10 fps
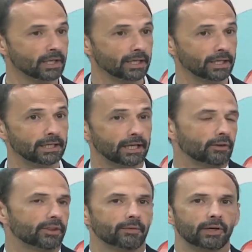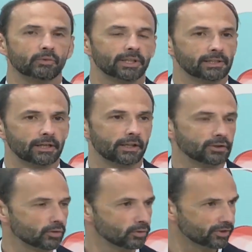y que nos daban una serie de
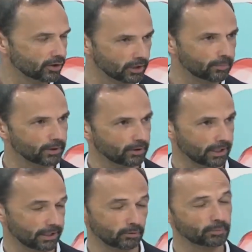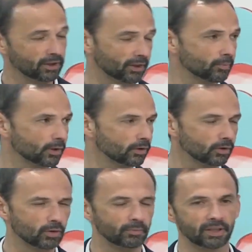soluciones, pero que en un principio no
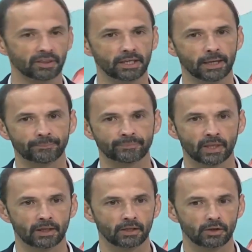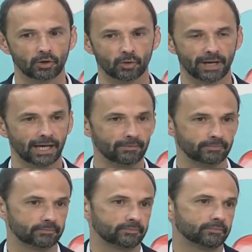nos convencían. Lo más
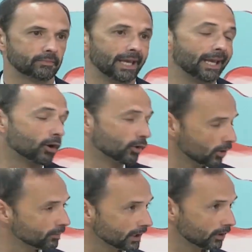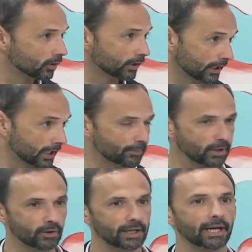mm, económico y
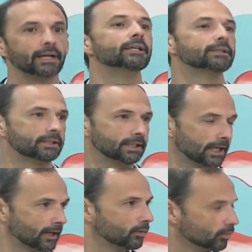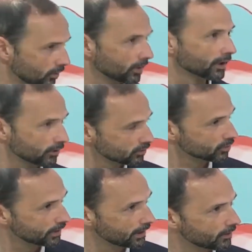rápido era tirar el muro y
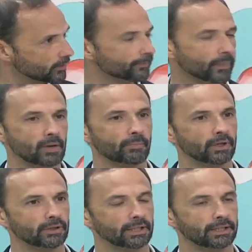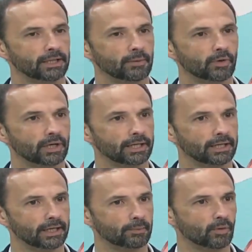reconstruirlo, pero entendíamos que
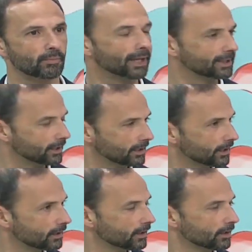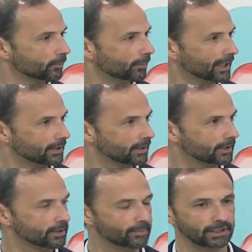queríamos mantener parte de
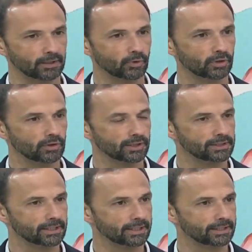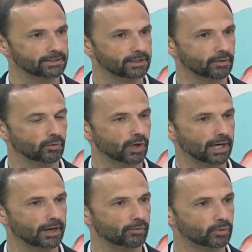ese patrimonio, así que se llevó a
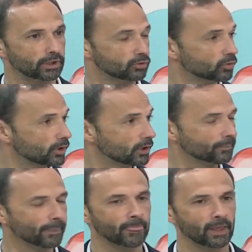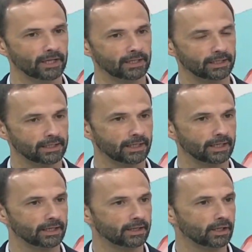cabo un estudio en el
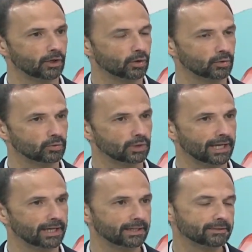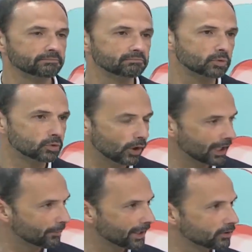que con unos
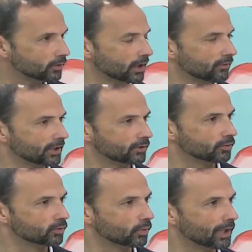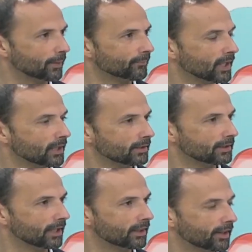elementos, unas infraestructuras,
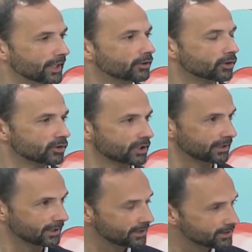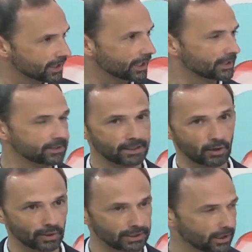desde dentro se tensa y se
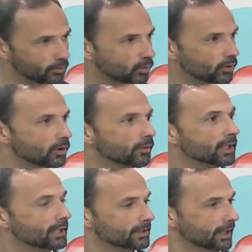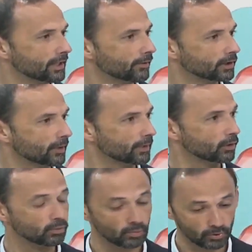aguanta el muro. Se han llevado también
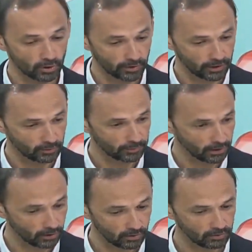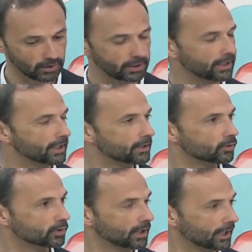un muro de hormigón eh,
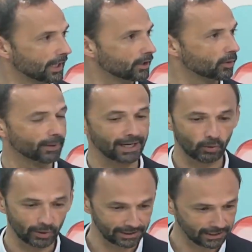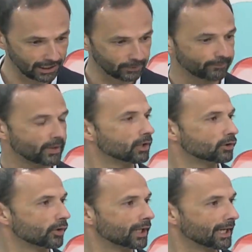subterráneo para aguantar
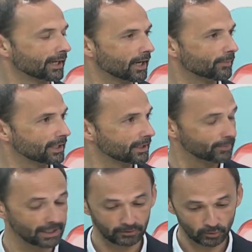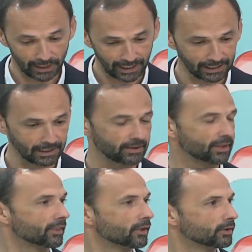todas las ramas y también una
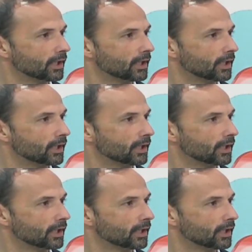canalización del